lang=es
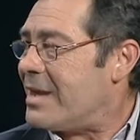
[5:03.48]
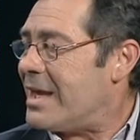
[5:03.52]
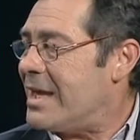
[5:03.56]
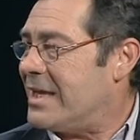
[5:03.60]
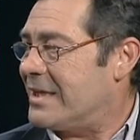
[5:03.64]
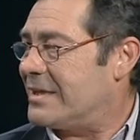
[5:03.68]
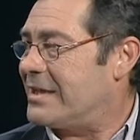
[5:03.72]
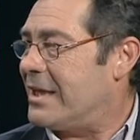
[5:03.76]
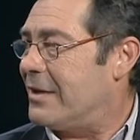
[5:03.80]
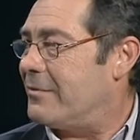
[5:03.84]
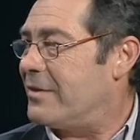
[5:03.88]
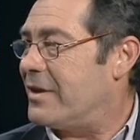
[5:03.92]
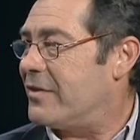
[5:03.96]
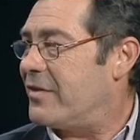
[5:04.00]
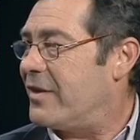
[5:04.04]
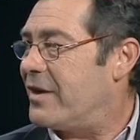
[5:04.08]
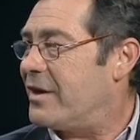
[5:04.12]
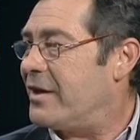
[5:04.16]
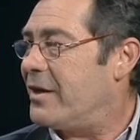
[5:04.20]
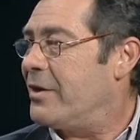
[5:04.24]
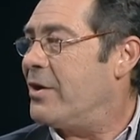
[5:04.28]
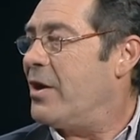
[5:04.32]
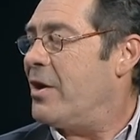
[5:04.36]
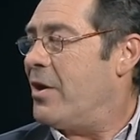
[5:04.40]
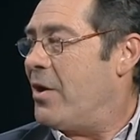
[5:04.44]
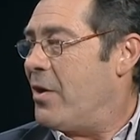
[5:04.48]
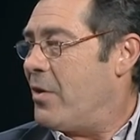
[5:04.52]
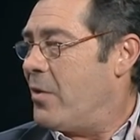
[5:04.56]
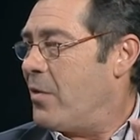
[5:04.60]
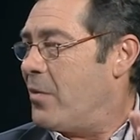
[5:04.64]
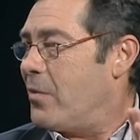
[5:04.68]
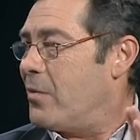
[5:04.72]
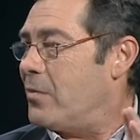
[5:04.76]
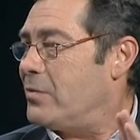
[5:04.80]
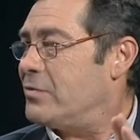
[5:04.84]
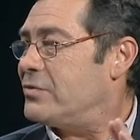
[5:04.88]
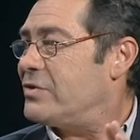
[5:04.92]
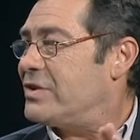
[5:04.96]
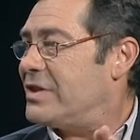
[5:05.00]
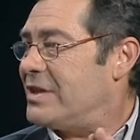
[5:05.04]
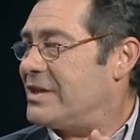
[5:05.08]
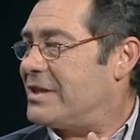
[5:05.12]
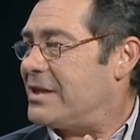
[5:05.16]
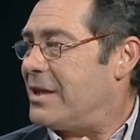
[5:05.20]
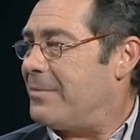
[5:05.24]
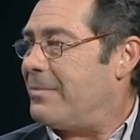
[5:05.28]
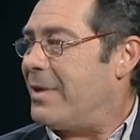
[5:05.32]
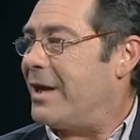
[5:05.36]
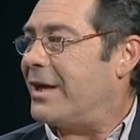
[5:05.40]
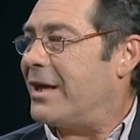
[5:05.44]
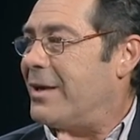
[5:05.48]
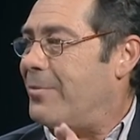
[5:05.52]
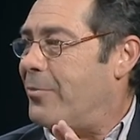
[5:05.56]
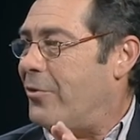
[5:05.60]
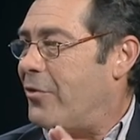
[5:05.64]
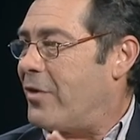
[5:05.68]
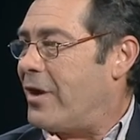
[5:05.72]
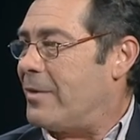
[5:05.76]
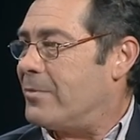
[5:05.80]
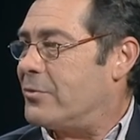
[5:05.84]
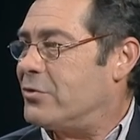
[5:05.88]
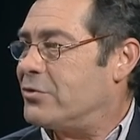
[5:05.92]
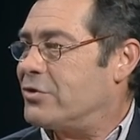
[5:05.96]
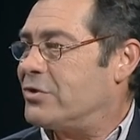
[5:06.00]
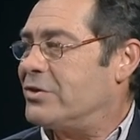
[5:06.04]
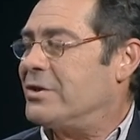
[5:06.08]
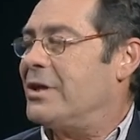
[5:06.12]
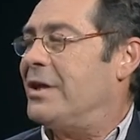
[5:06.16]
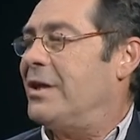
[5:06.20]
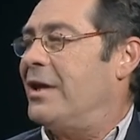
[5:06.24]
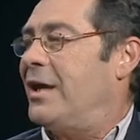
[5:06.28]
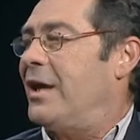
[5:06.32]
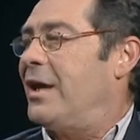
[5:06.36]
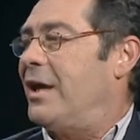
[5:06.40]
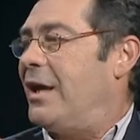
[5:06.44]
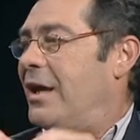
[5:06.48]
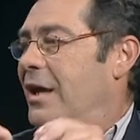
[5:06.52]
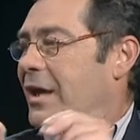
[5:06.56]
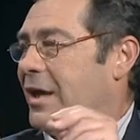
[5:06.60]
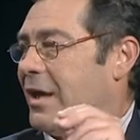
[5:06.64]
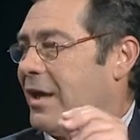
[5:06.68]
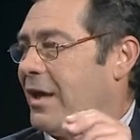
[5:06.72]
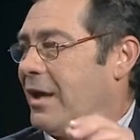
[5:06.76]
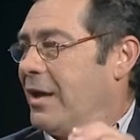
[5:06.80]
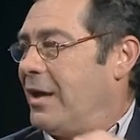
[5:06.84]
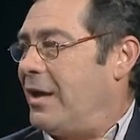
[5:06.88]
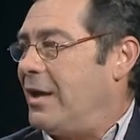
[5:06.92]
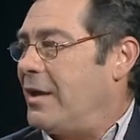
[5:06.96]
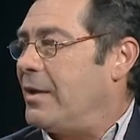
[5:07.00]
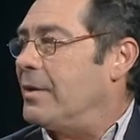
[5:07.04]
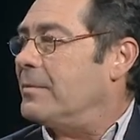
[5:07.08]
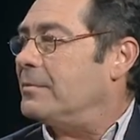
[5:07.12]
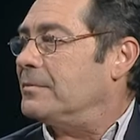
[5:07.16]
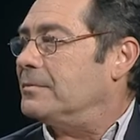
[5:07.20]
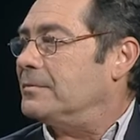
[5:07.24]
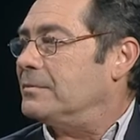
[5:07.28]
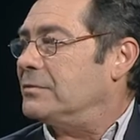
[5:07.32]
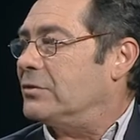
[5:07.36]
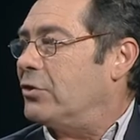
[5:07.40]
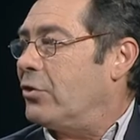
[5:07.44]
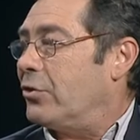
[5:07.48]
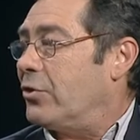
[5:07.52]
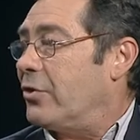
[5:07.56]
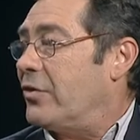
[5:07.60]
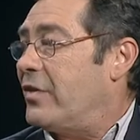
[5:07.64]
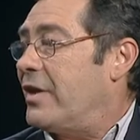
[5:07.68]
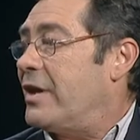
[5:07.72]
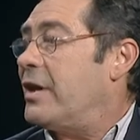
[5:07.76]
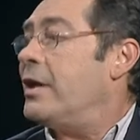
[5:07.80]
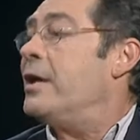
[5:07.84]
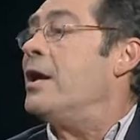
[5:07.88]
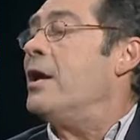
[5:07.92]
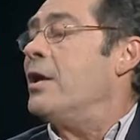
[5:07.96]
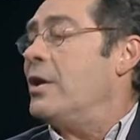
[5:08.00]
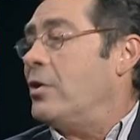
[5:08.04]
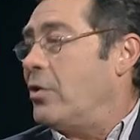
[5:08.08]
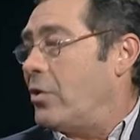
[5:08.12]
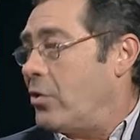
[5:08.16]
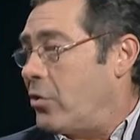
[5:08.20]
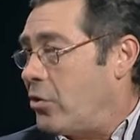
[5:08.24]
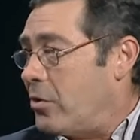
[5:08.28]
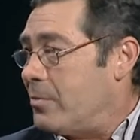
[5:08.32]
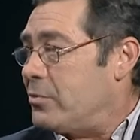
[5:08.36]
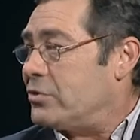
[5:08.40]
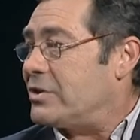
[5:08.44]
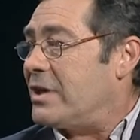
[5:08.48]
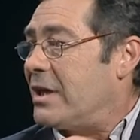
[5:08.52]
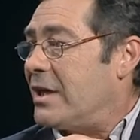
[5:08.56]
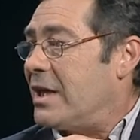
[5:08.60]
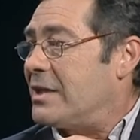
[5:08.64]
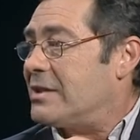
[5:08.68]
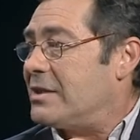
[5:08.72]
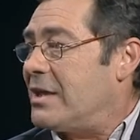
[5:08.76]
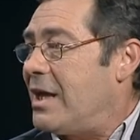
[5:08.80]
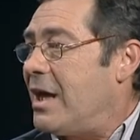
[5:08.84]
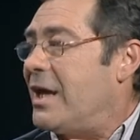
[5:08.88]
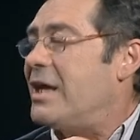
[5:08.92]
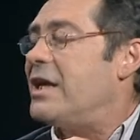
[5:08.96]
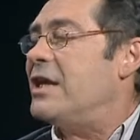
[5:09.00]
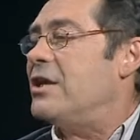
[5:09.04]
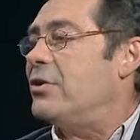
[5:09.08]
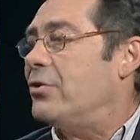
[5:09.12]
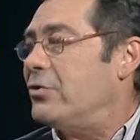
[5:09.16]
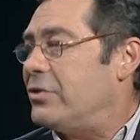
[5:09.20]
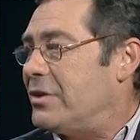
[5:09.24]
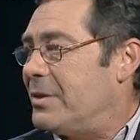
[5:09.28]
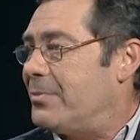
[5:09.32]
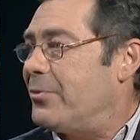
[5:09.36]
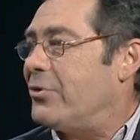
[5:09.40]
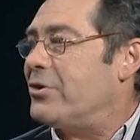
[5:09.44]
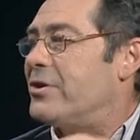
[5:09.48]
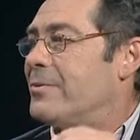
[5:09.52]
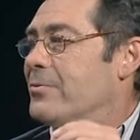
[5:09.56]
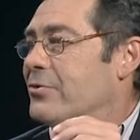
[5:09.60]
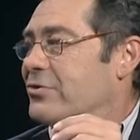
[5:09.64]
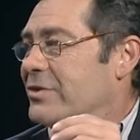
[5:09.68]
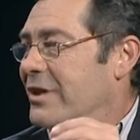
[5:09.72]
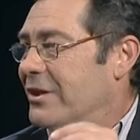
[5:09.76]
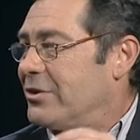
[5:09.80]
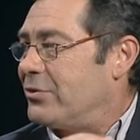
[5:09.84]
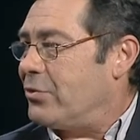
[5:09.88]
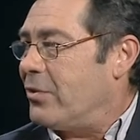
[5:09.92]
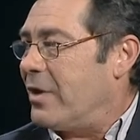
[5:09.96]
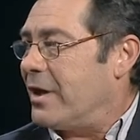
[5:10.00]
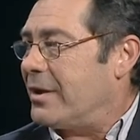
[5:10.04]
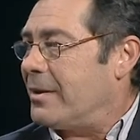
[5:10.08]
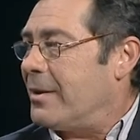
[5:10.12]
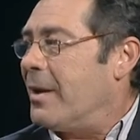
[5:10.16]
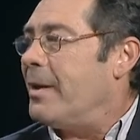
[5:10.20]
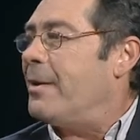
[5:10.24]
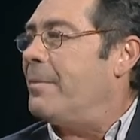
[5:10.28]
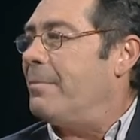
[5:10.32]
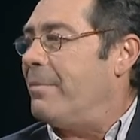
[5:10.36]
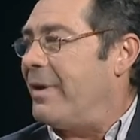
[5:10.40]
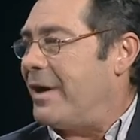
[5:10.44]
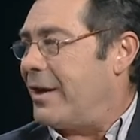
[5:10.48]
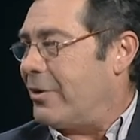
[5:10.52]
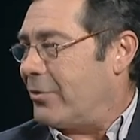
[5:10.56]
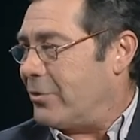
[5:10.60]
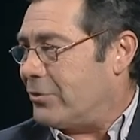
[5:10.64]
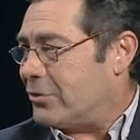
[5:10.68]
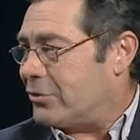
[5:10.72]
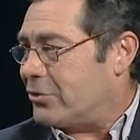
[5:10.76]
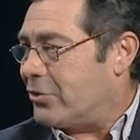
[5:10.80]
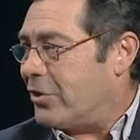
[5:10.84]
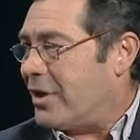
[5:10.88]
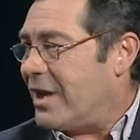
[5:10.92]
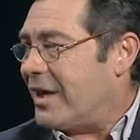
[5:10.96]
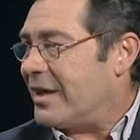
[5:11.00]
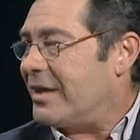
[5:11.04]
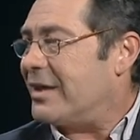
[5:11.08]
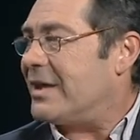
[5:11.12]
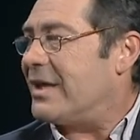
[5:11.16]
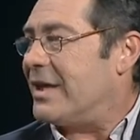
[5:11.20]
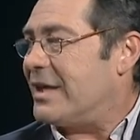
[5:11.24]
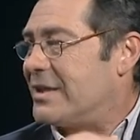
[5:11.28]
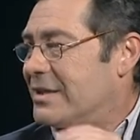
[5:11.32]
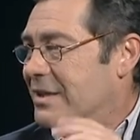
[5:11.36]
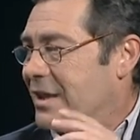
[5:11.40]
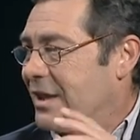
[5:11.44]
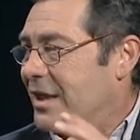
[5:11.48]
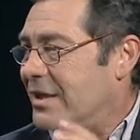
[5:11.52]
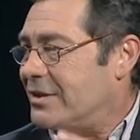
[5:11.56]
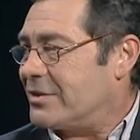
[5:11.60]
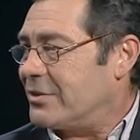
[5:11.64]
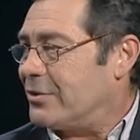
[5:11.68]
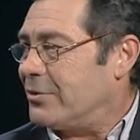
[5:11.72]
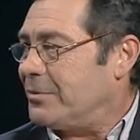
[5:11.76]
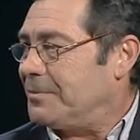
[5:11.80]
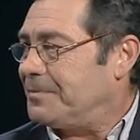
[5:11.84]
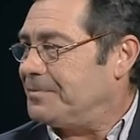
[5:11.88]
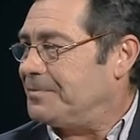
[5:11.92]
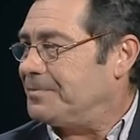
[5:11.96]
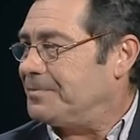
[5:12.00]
establecer un sistema que podamos eh, mm, conocer cómo se gasta y dónde podemos actuar para controlar ese gasto.